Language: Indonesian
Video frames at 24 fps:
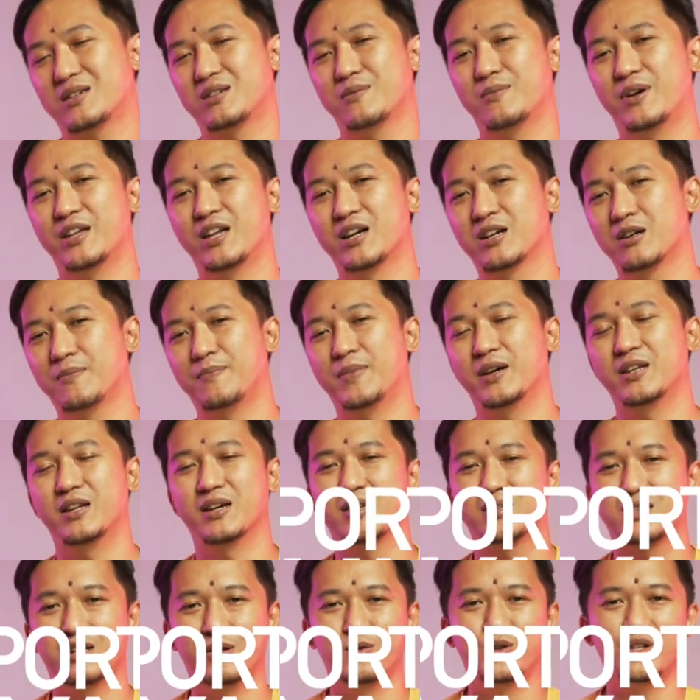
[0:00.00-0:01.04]
kasih banyak
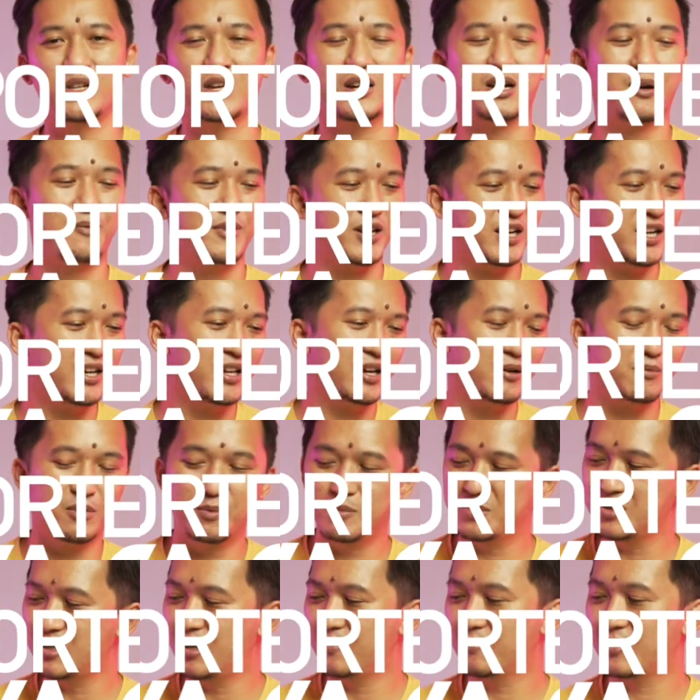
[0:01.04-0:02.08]
kepada Sriwijaya Kamera yang
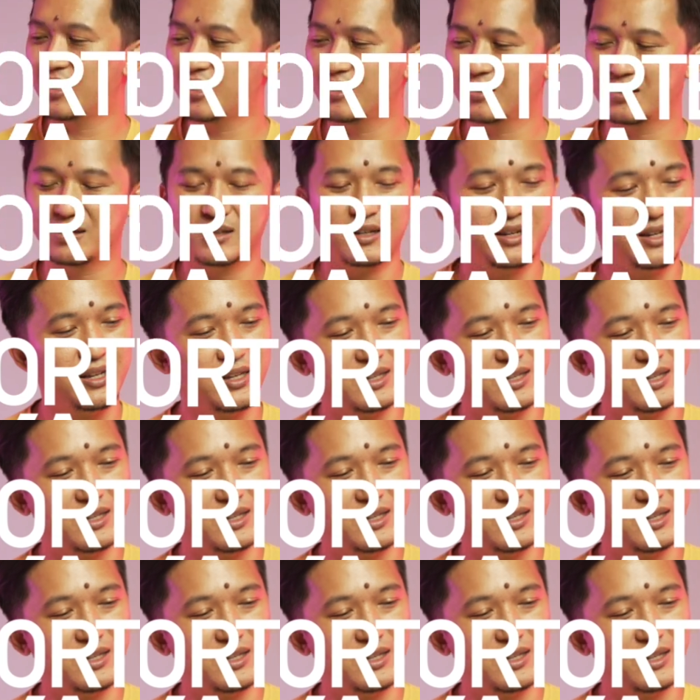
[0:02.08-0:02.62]
meminjamkan